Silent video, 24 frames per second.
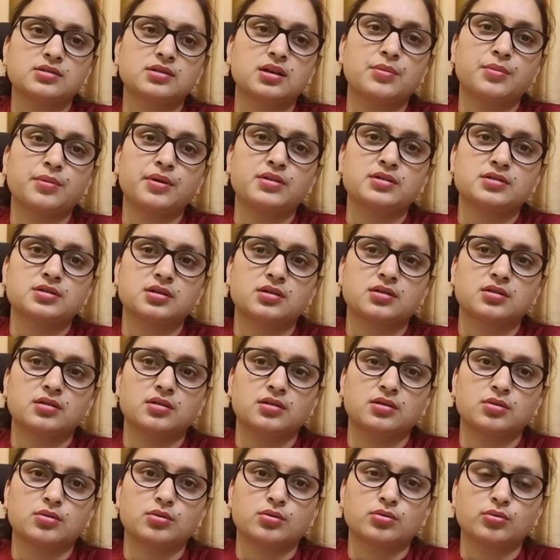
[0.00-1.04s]
असामाजिक
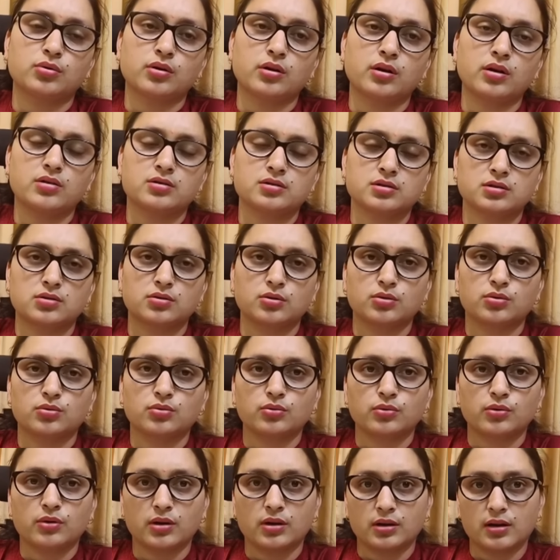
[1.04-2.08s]
तत्वों और राजक
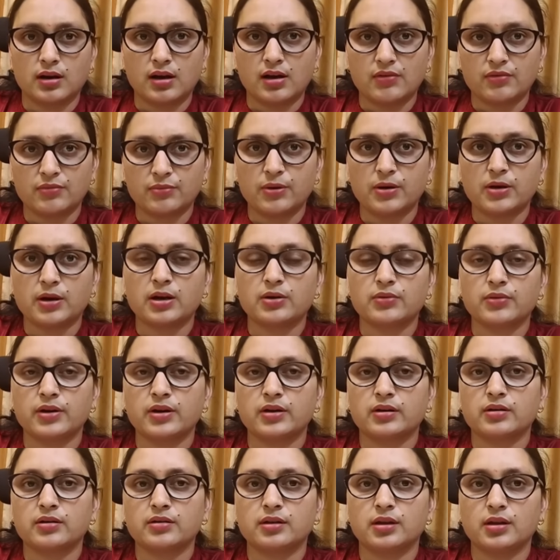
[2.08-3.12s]
तत्वों के खिलाफ भी कार्रवाई
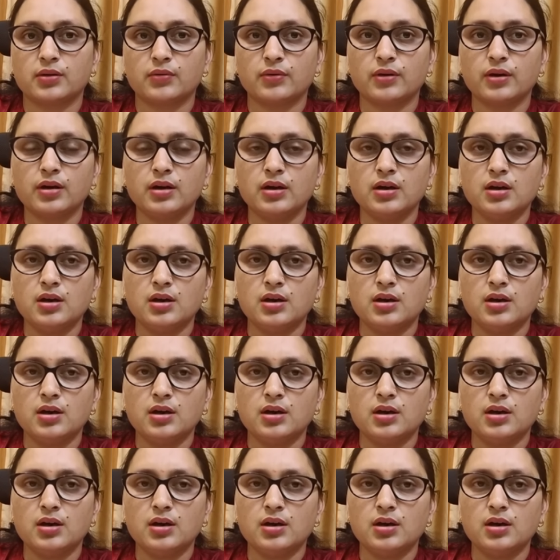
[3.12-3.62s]
करते हुए